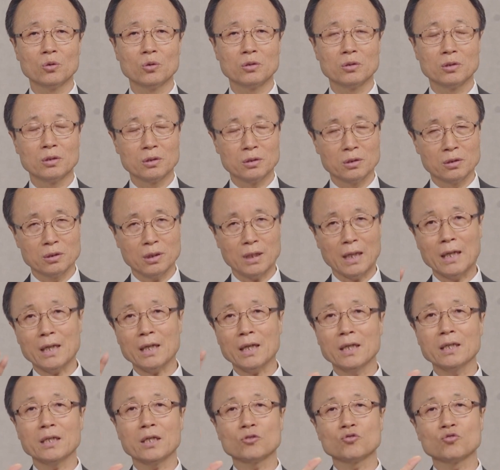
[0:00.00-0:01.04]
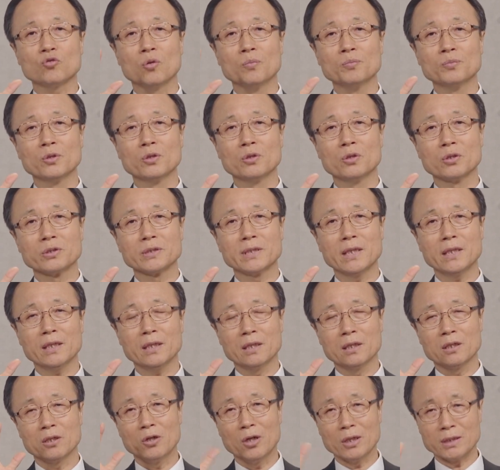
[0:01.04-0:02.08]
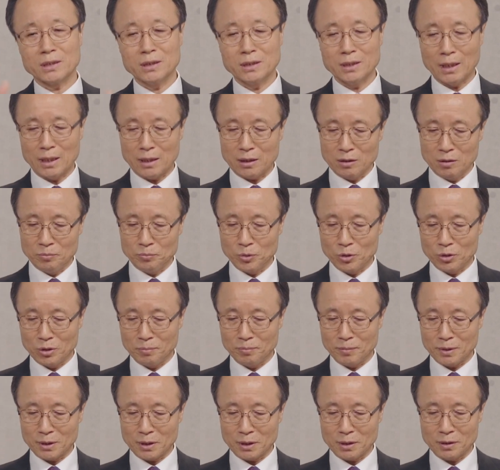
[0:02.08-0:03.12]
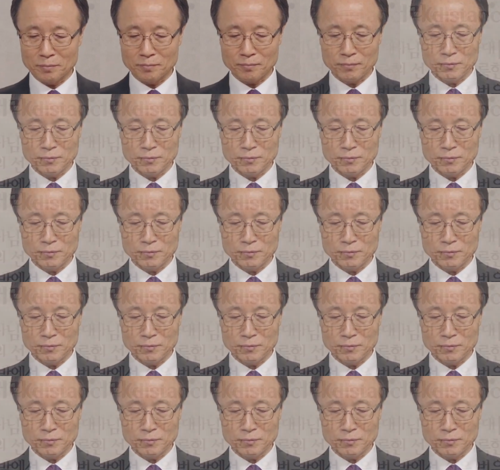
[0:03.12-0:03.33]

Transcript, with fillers: 곳, 저 가까이 갈 수 없는 곳에 거하신다 그런 표현입니다.